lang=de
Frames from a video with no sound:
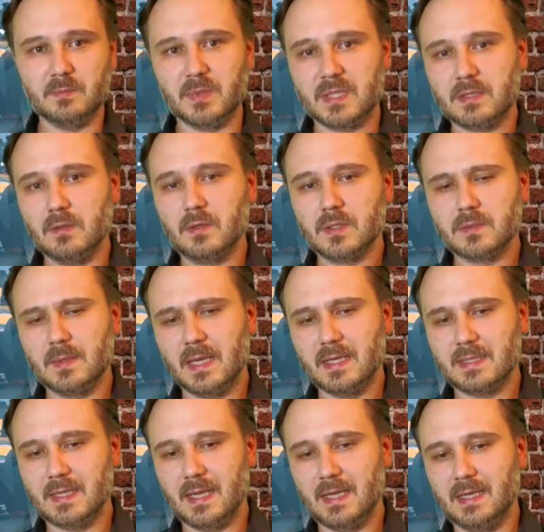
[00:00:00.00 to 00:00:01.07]

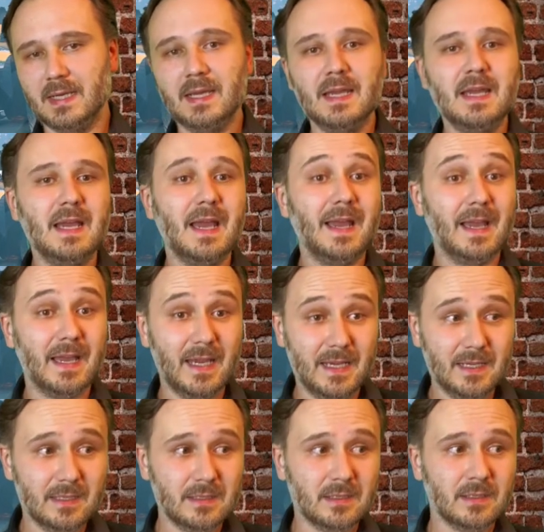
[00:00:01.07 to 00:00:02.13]
beziehungsweise ein
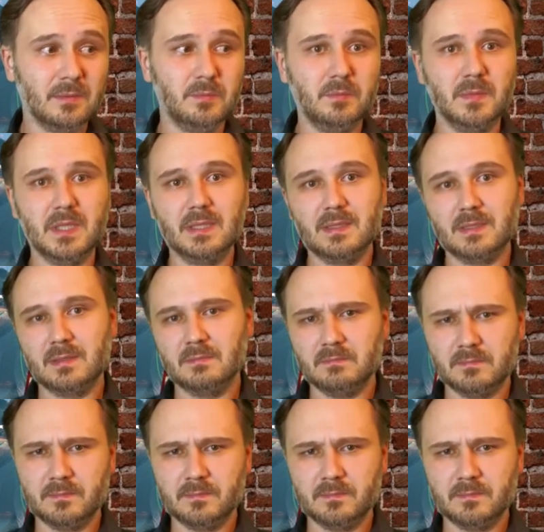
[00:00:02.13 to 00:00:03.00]
Rennen mit